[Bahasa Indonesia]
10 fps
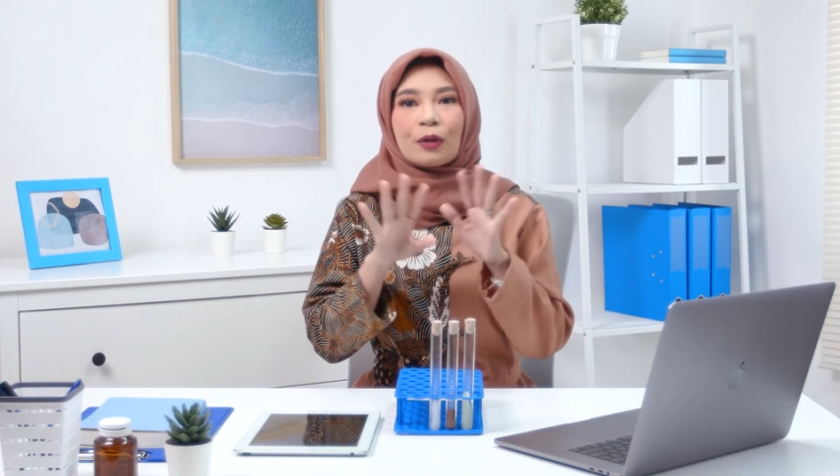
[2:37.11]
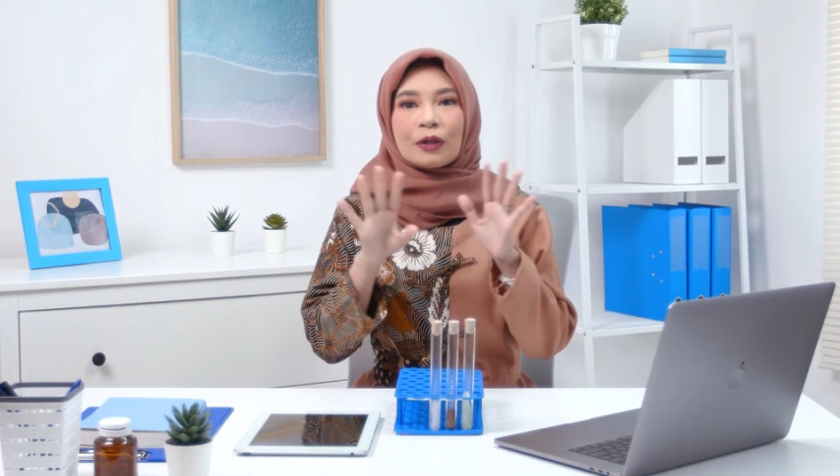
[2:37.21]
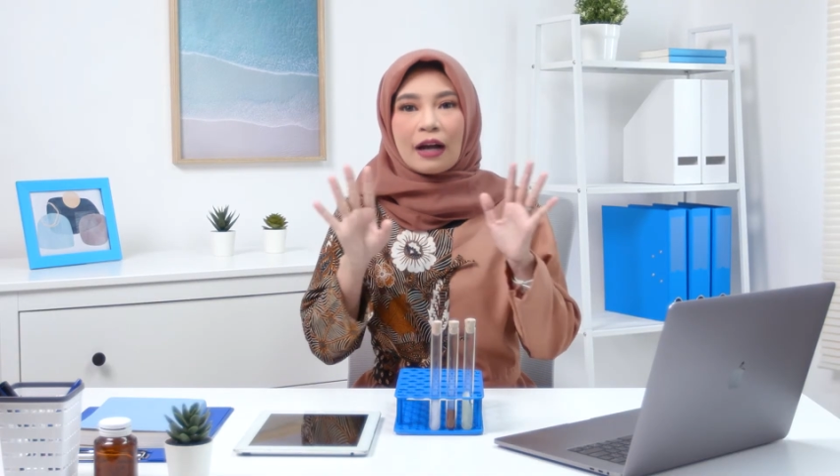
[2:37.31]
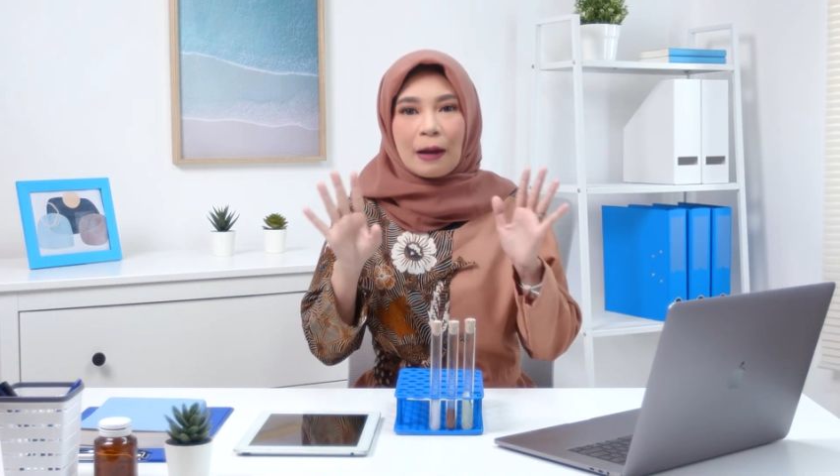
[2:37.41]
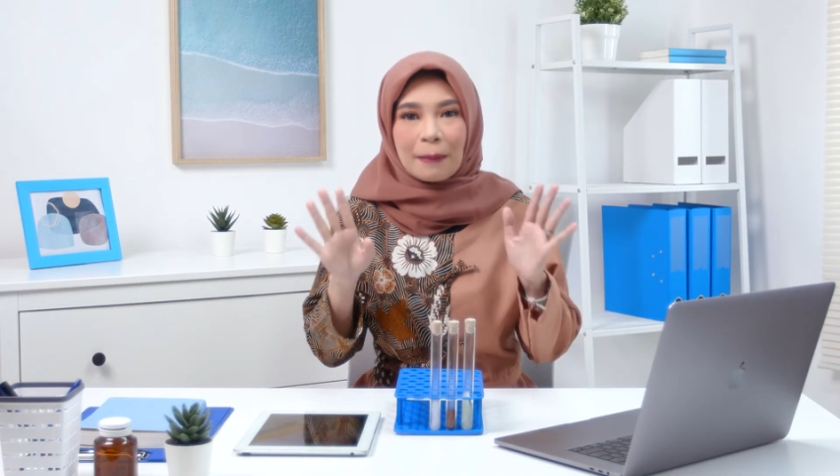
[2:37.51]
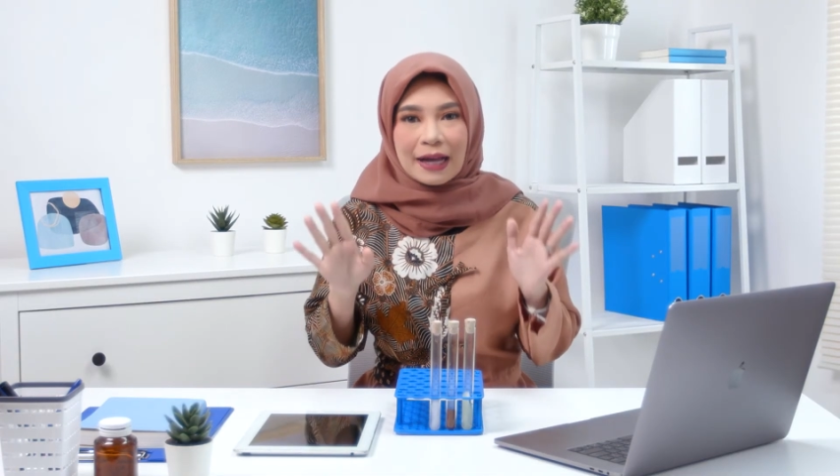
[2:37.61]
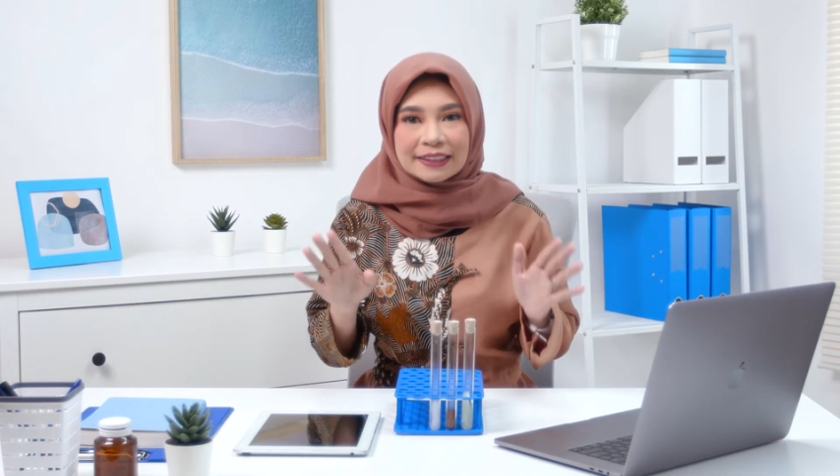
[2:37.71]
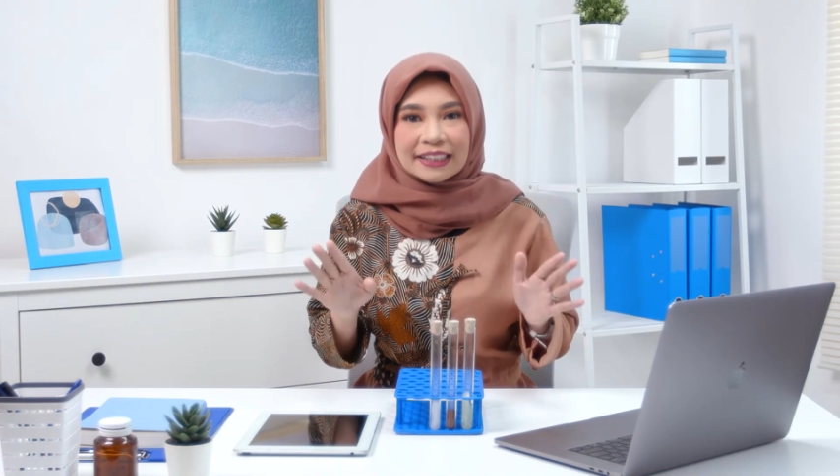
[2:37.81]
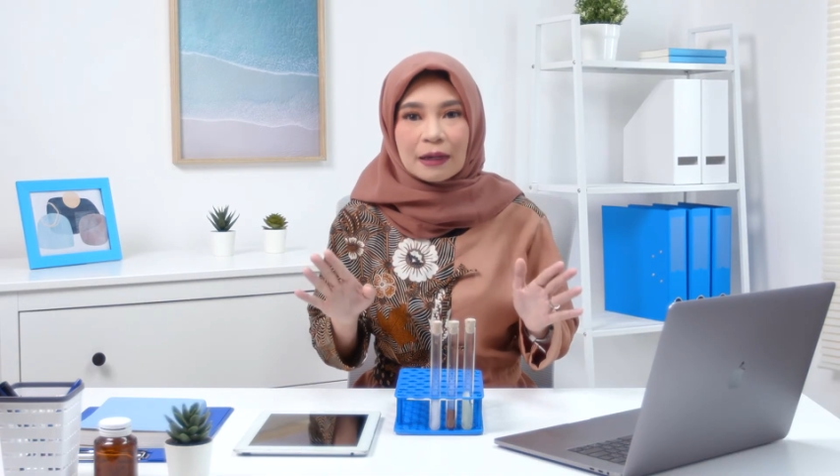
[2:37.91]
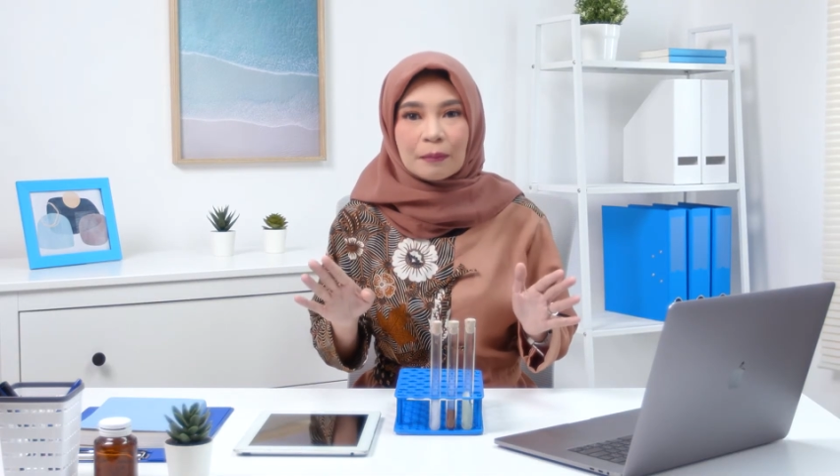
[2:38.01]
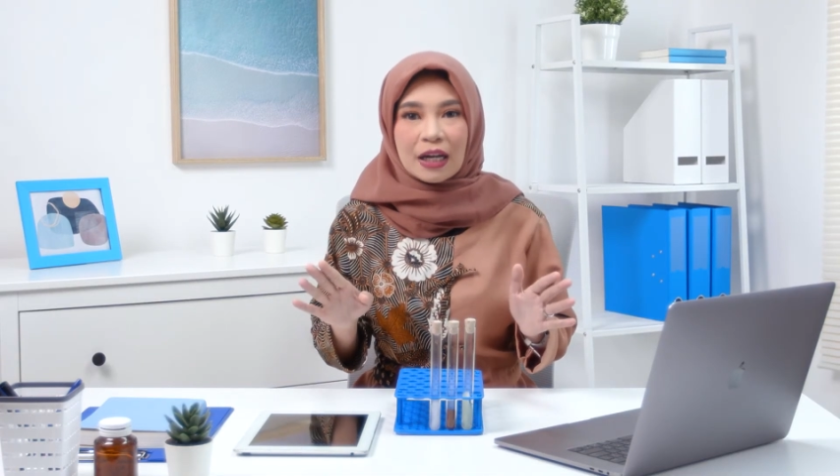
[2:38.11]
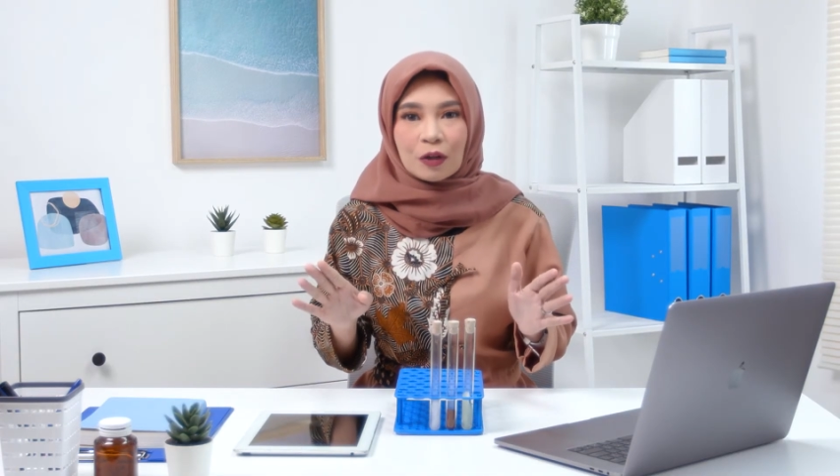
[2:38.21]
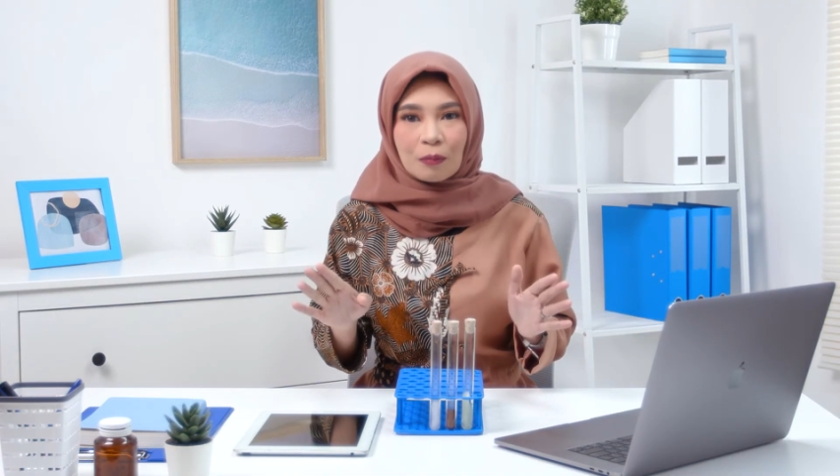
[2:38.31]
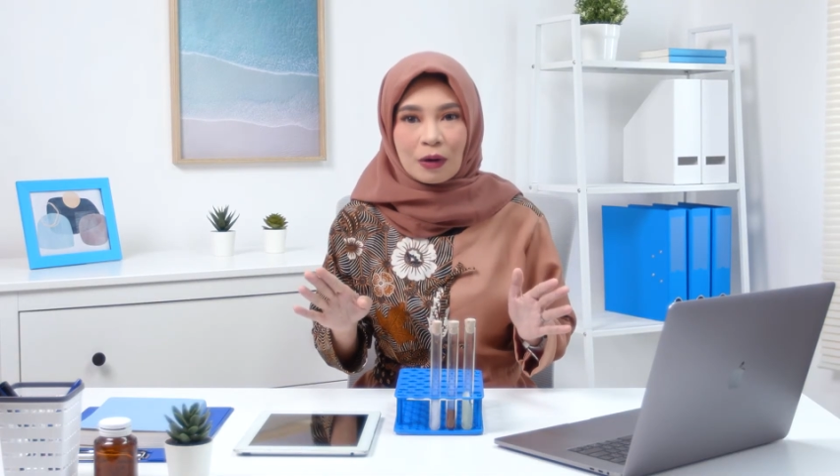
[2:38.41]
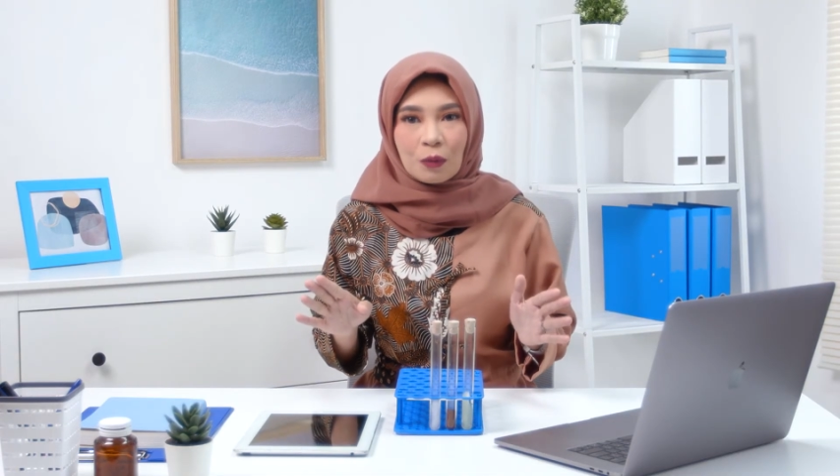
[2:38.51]
produk apa aja yang
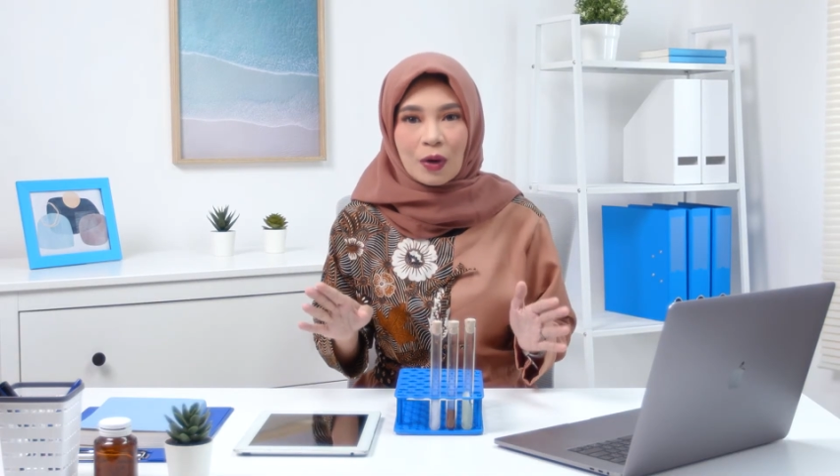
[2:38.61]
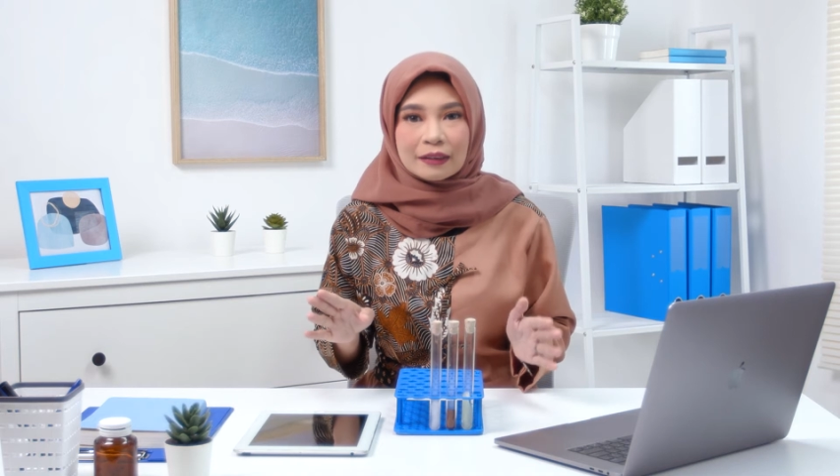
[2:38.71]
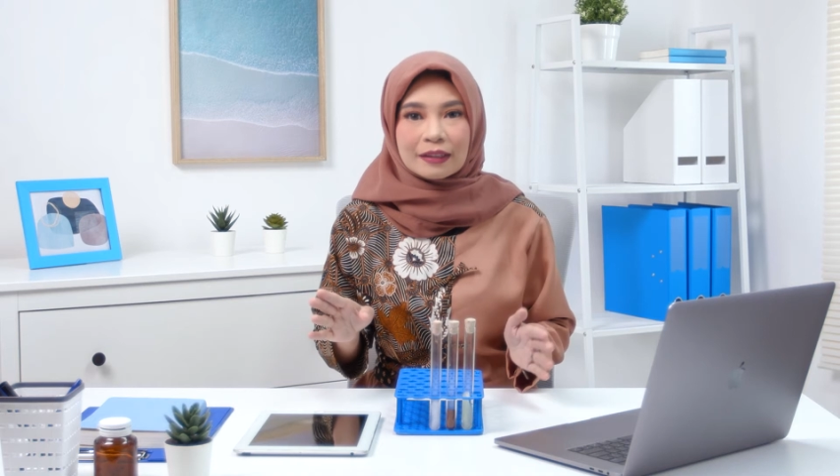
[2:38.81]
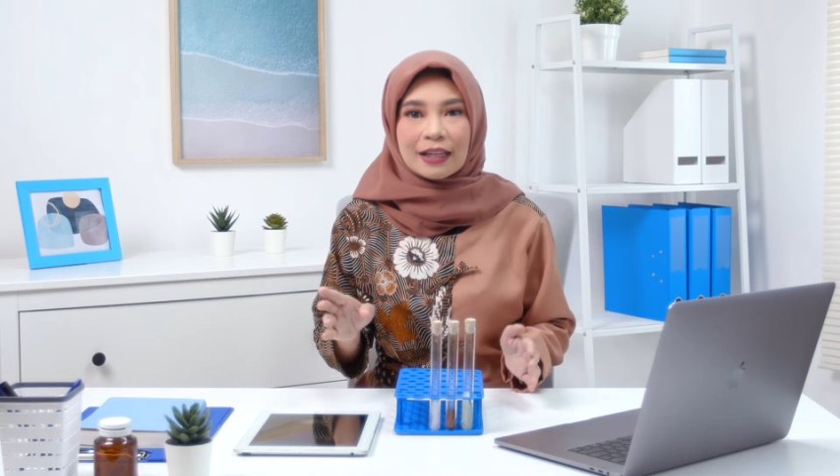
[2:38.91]
beraroma kuat